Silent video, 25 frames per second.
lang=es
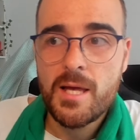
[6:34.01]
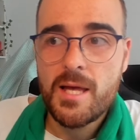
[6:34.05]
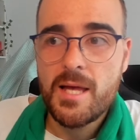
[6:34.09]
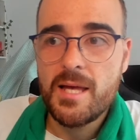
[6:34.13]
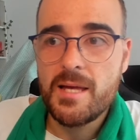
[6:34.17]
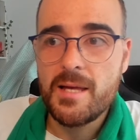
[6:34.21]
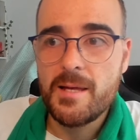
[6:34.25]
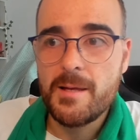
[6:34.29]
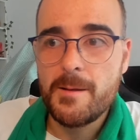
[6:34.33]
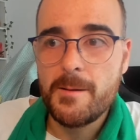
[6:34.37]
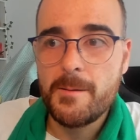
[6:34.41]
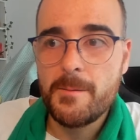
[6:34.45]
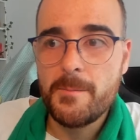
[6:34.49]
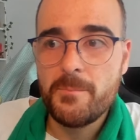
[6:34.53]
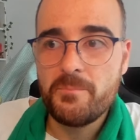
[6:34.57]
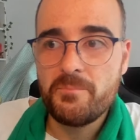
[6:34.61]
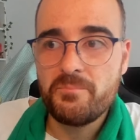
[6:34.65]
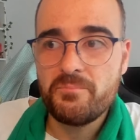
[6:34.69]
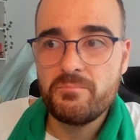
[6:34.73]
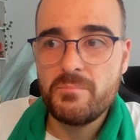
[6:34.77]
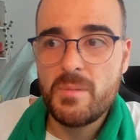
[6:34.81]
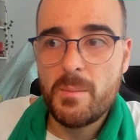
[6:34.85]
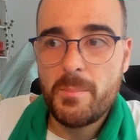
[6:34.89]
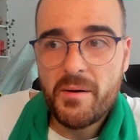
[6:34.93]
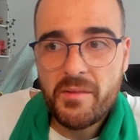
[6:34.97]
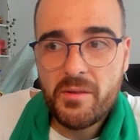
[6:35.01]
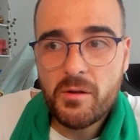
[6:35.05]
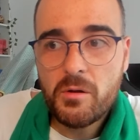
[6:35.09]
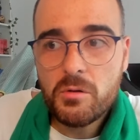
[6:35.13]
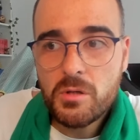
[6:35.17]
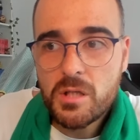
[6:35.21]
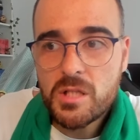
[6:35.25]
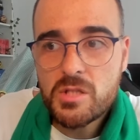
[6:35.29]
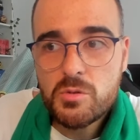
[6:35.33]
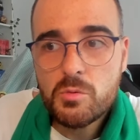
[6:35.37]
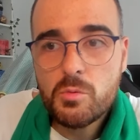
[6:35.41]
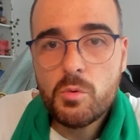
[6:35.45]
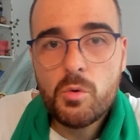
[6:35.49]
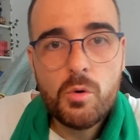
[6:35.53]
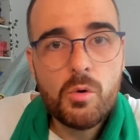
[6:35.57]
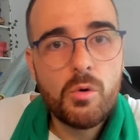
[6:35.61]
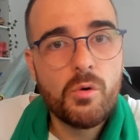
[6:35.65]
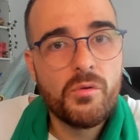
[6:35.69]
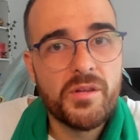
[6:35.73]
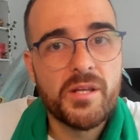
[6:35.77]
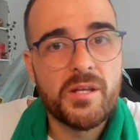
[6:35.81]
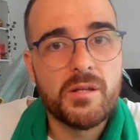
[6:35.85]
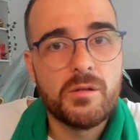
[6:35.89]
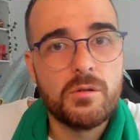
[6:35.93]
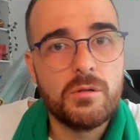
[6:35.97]
Eh, me parece que es un juego
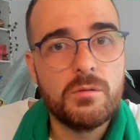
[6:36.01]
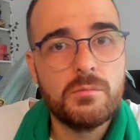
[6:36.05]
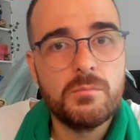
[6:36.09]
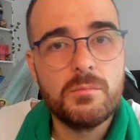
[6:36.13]
digno,